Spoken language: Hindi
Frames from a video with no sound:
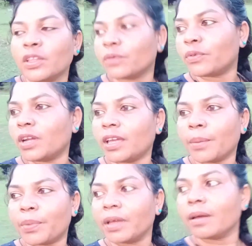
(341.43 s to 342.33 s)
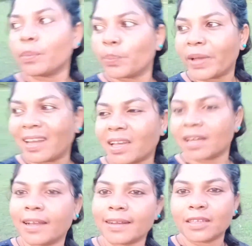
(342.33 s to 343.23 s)
तो पूरा यहाँ पे पहले
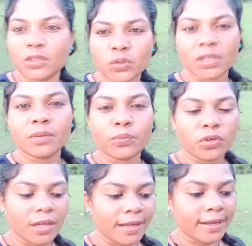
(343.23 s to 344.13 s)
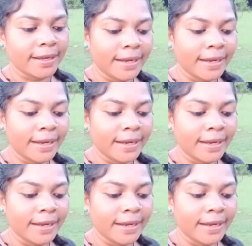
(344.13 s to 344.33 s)
का घर था जो कि पूरा